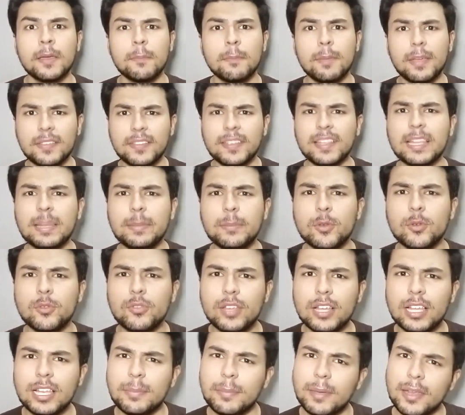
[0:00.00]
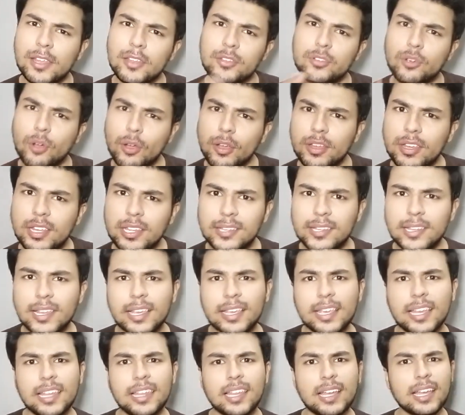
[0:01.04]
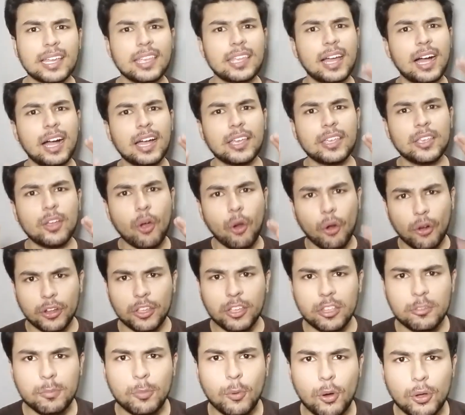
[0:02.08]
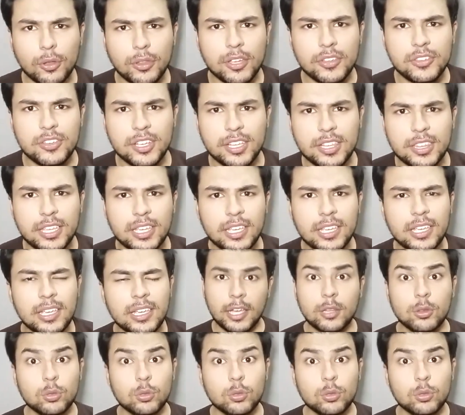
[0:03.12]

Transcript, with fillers: बेसिकली म्यूजिकली मैंने ज्वाइन इसलिए किया था कि यहाँ की ऑडियंस बहुत अच्छी थी